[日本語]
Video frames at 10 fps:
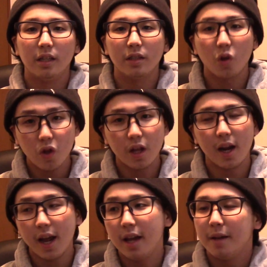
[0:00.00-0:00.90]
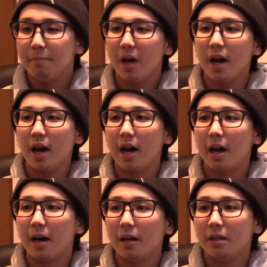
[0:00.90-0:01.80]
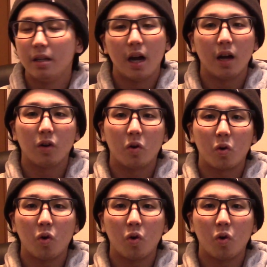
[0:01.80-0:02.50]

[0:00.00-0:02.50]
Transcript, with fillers: そしてね、まあ、あの、